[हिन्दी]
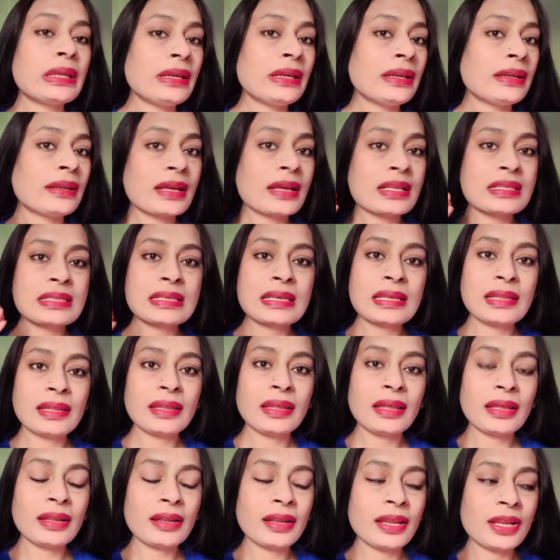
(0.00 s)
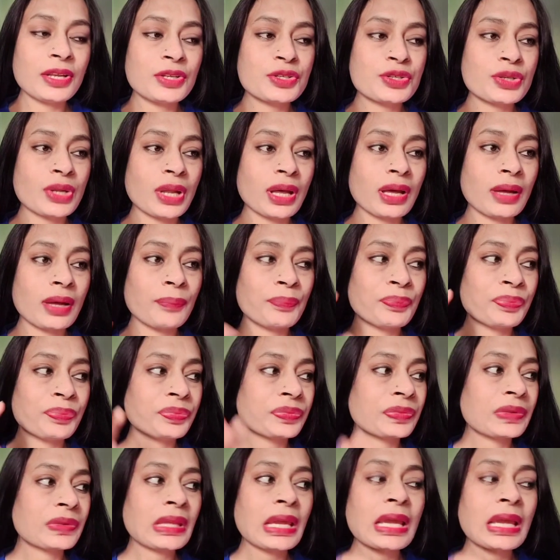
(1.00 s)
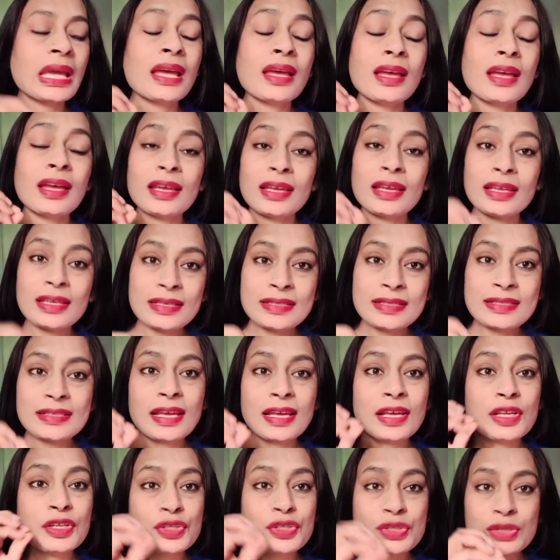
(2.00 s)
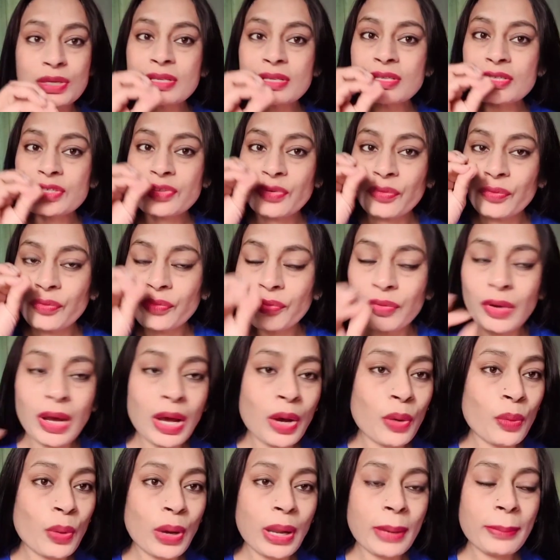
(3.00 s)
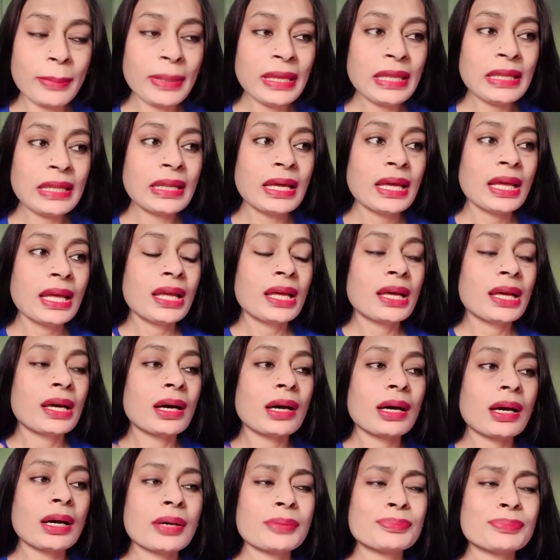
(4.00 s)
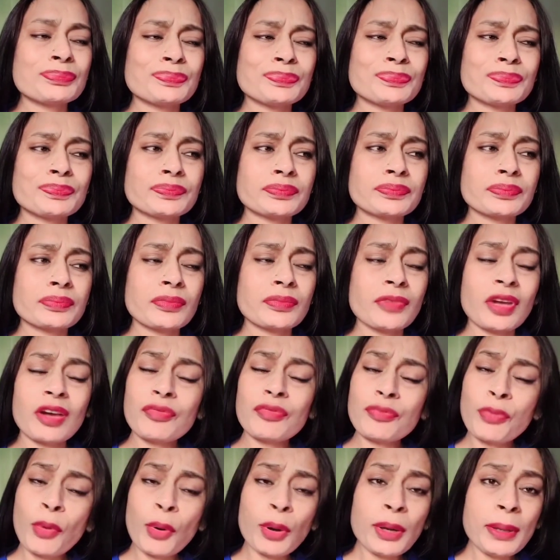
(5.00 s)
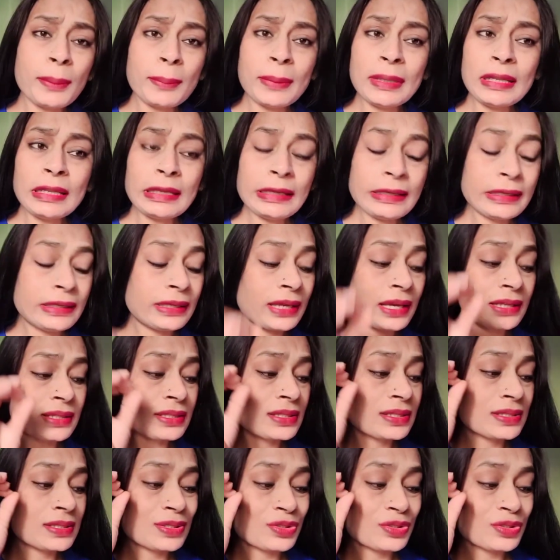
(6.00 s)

की डी टैन स्किन के रेंज ना इज़ जस्ट वाओ आई मीन अफोर्डेबल येट